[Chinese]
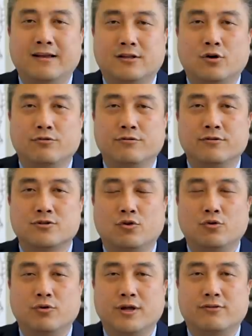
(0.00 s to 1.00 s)
你投资收
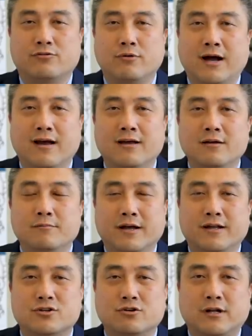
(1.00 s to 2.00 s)
入也算，别
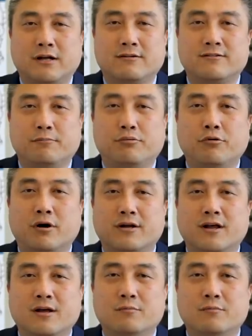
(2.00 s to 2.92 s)
的收到的 support，